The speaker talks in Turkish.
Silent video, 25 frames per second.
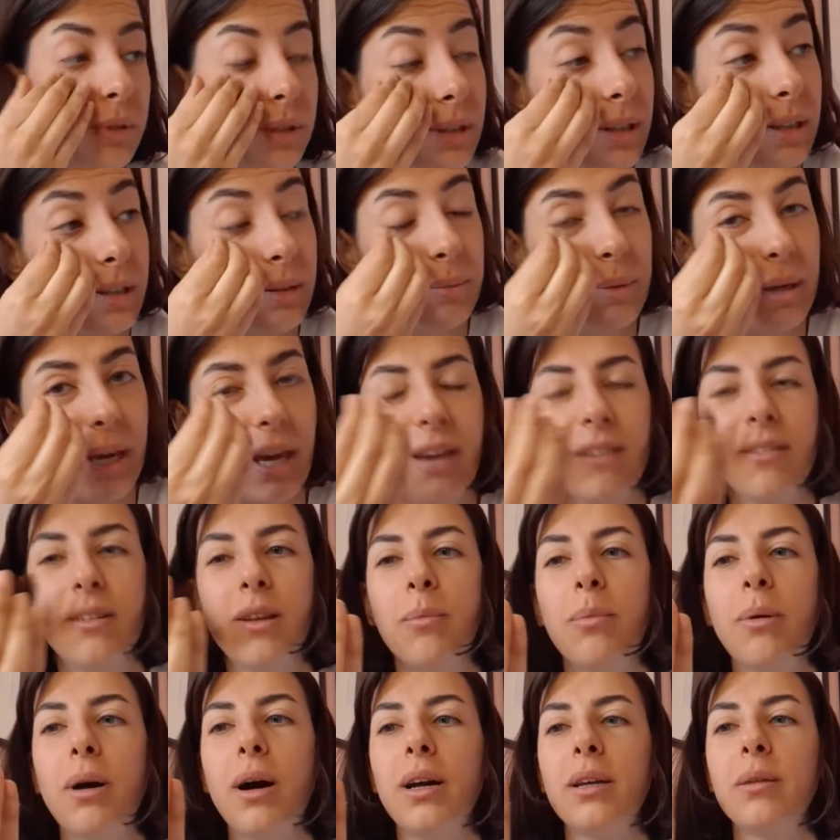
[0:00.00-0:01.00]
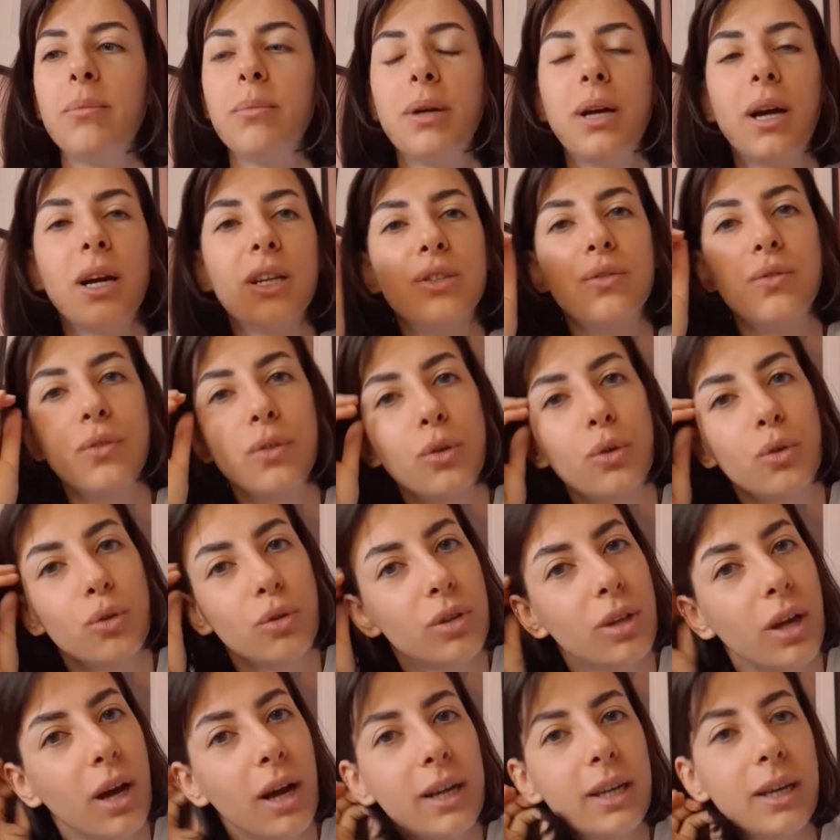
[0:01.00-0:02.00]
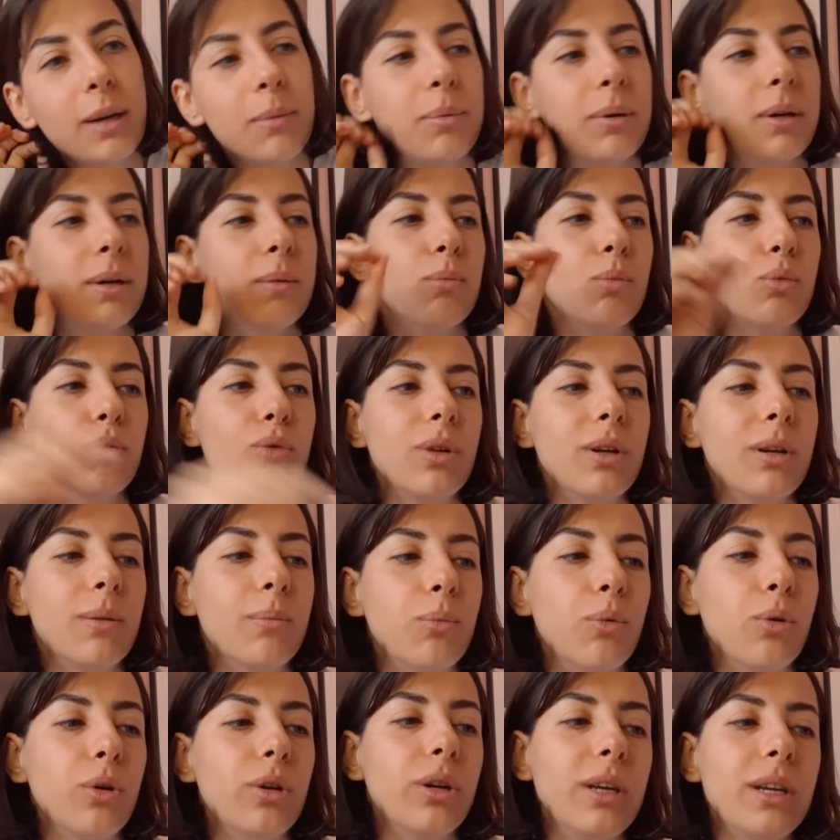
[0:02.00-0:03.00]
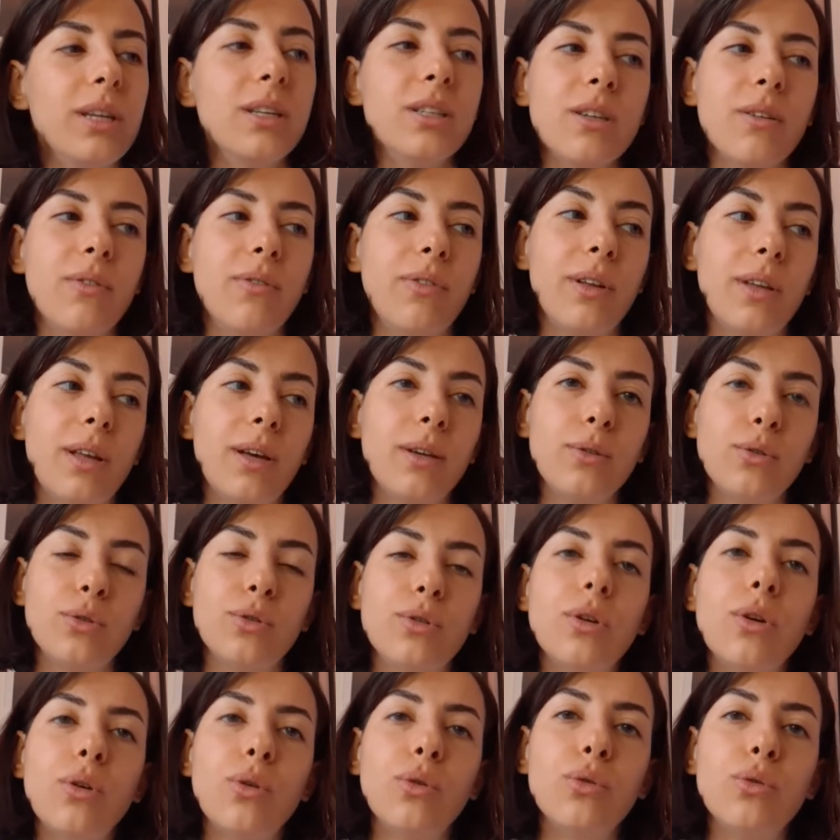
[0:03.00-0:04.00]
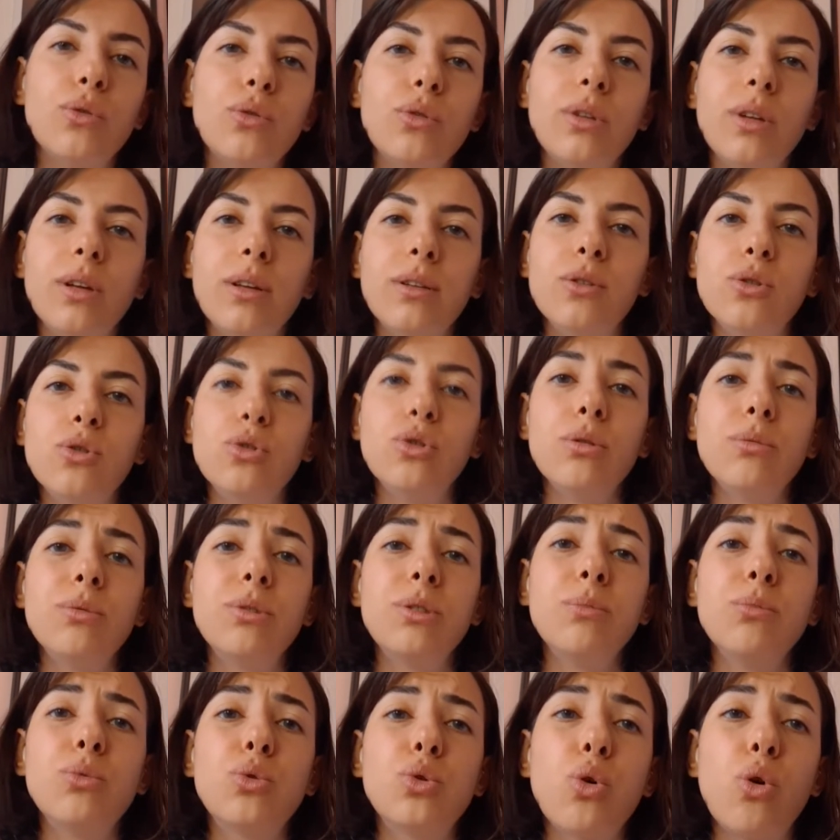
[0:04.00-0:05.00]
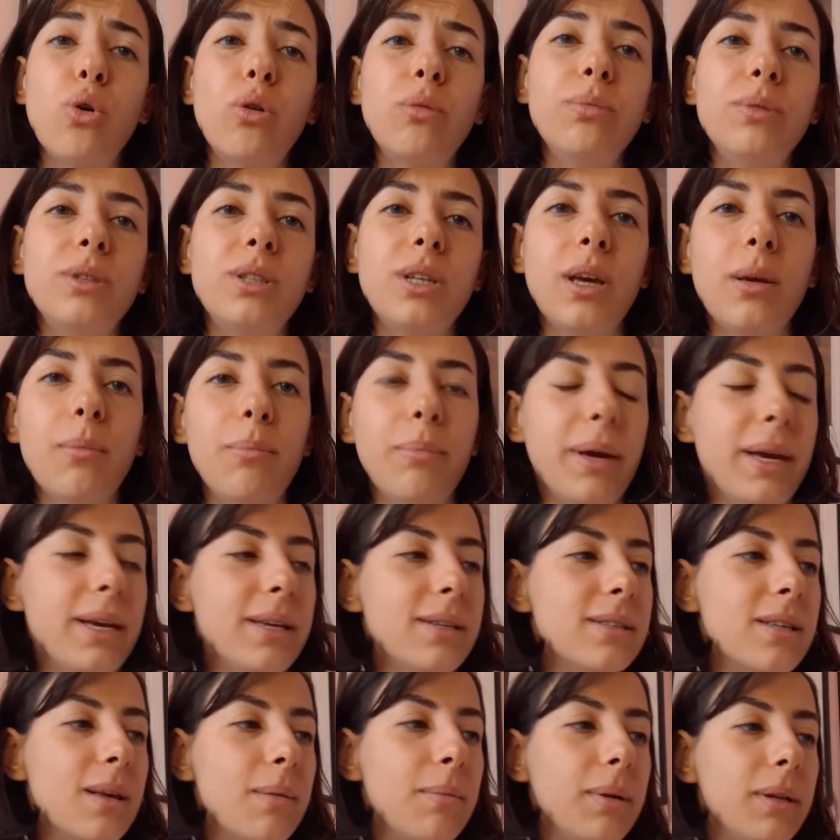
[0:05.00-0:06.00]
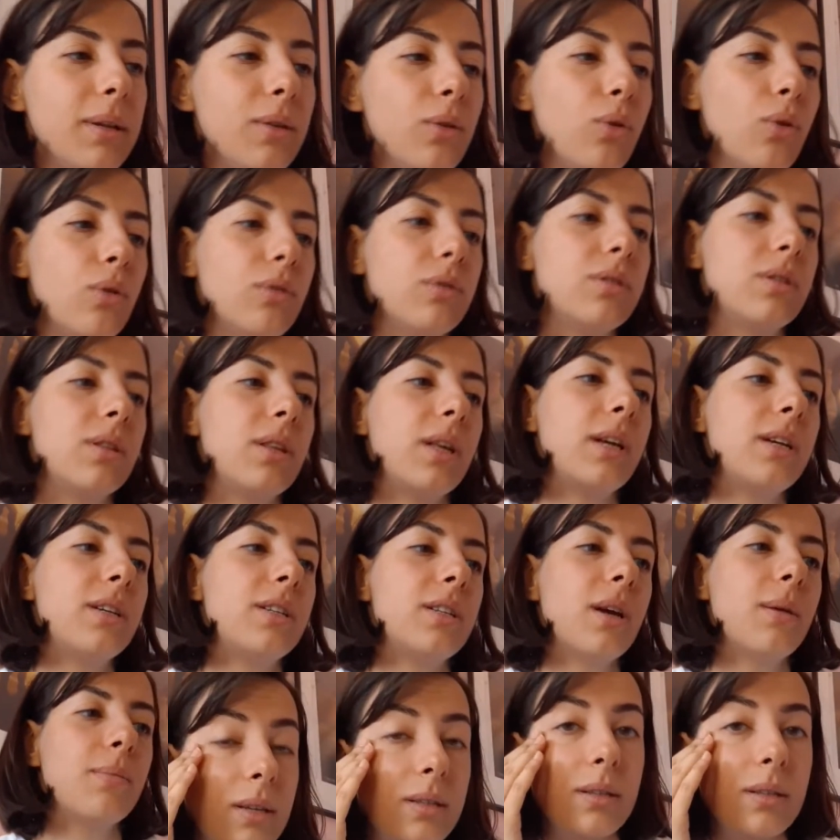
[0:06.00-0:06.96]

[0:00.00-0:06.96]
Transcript: dedim ki evde bari birkaç figür daha yaparım. Bunlara boyayınca falan güzel olur diye düşünüyorum. Şimdi çok bir şey benzemedi. Göstereceğim.